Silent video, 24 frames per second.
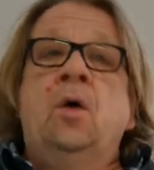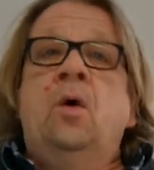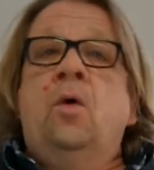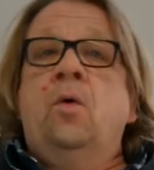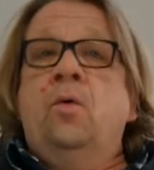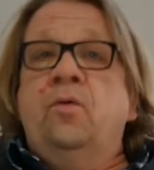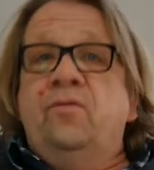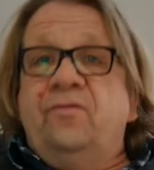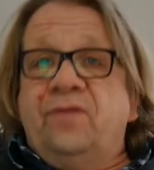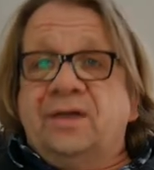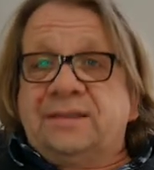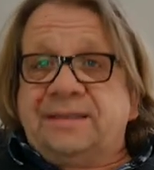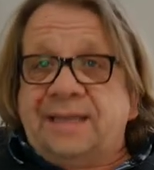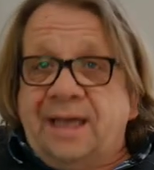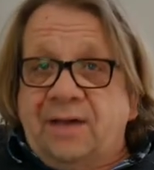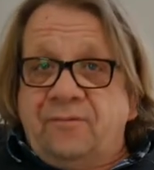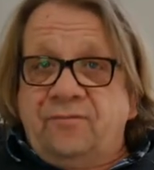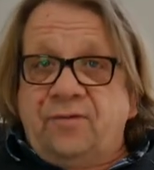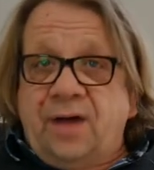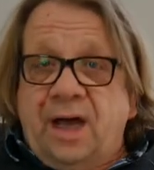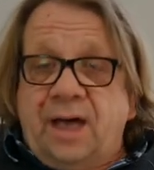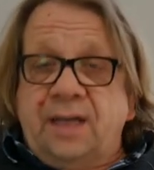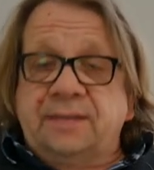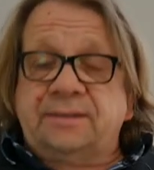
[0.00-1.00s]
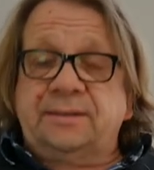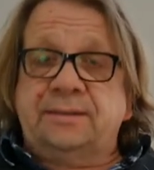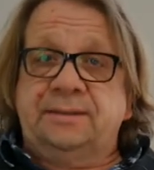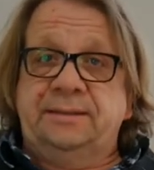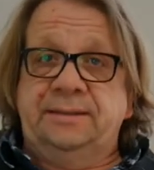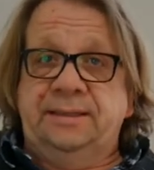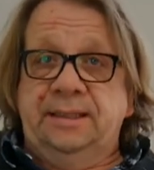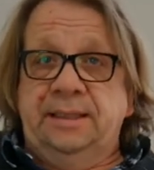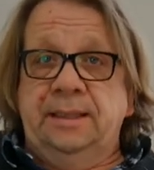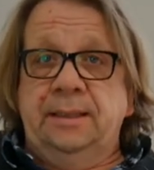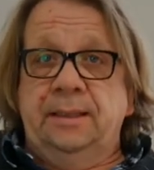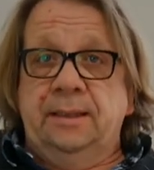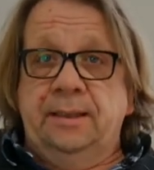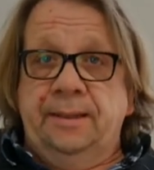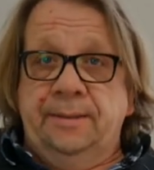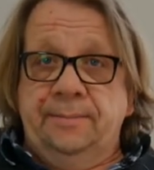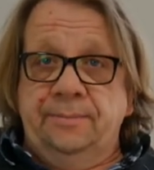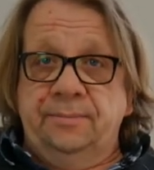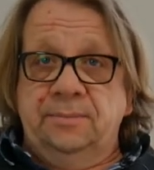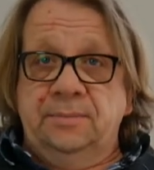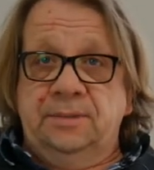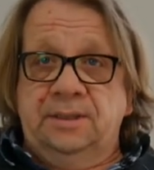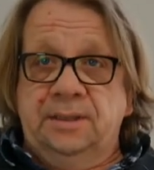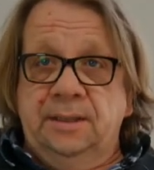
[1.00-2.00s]
und was erwartet Sie
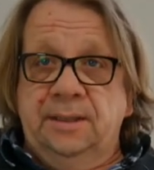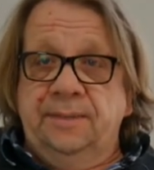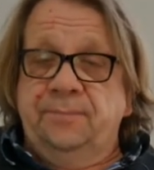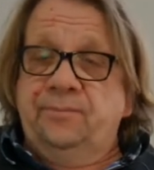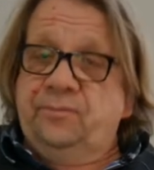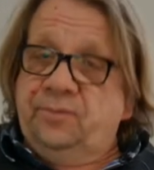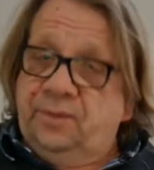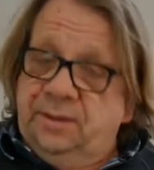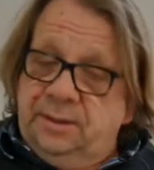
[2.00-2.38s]
in, in,